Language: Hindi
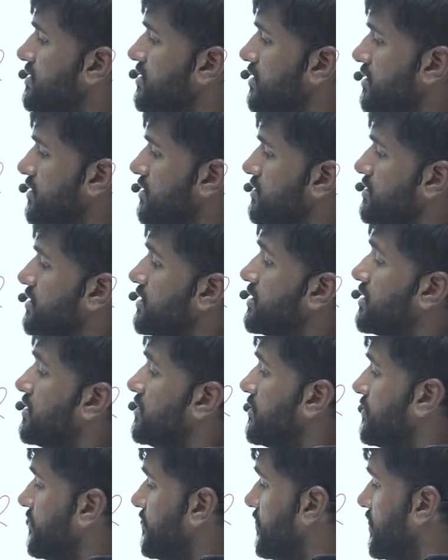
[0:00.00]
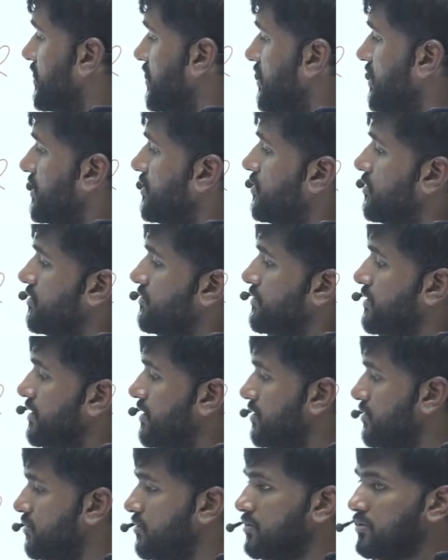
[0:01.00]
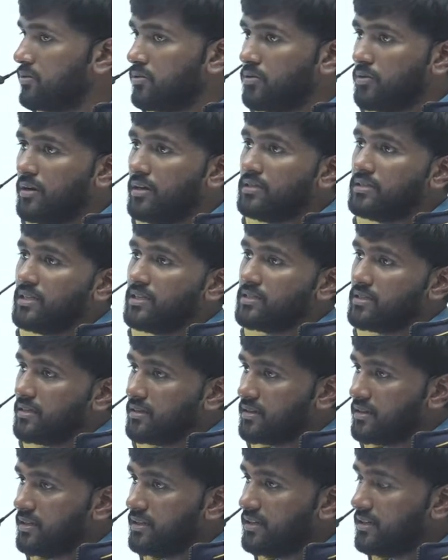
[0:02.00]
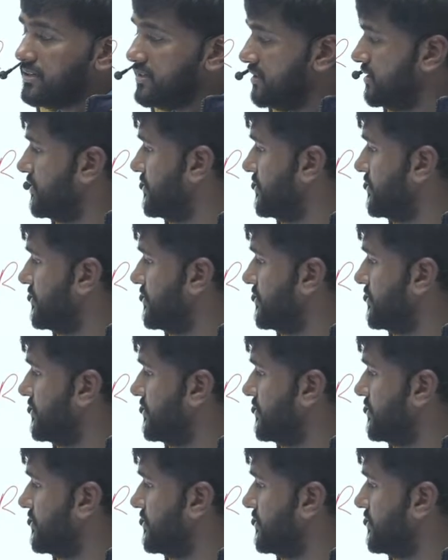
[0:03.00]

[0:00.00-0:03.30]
करना चाहिए कि फटीक और वरी को रोका जा सकता है